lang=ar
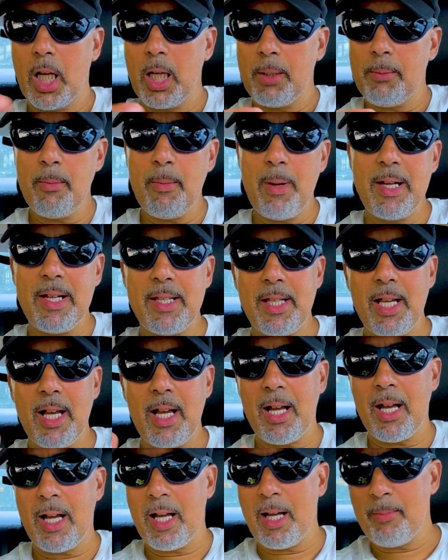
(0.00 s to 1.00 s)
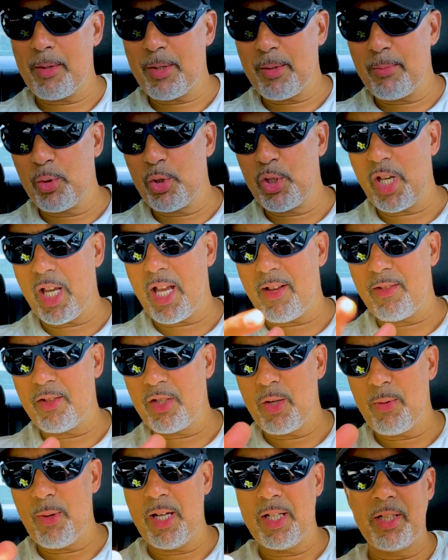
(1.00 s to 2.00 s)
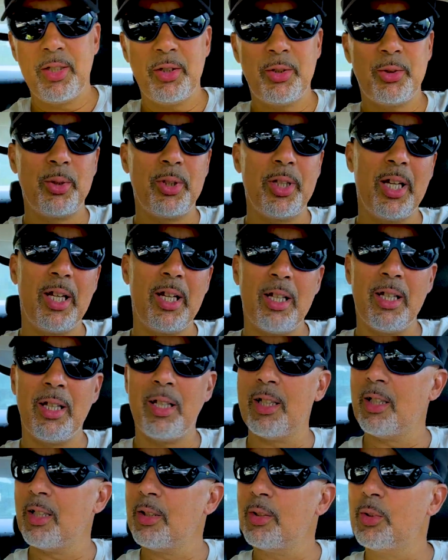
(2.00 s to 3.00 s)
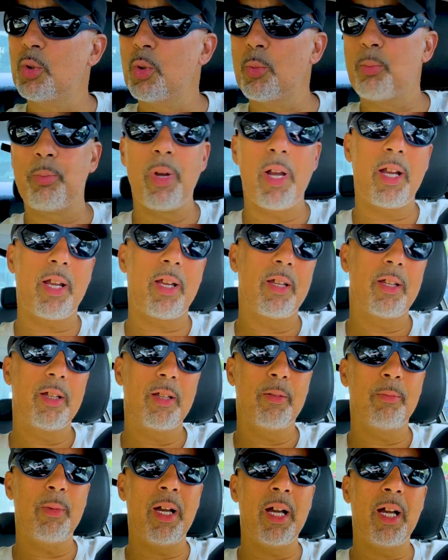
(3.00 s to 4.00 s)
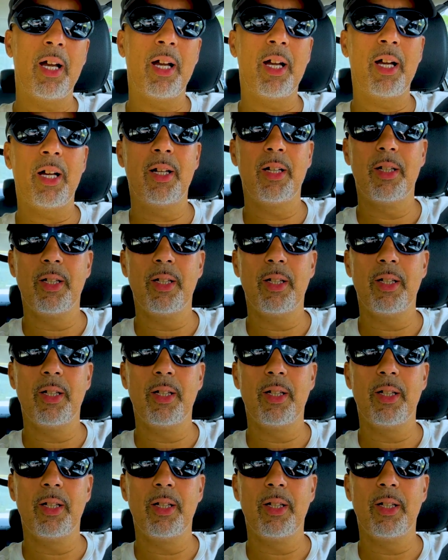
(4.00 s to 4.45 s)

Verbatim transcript: قبل ما نمشى آه، عملت موسيقى خرج لي واحد الديسكو ديال آه، توباك مع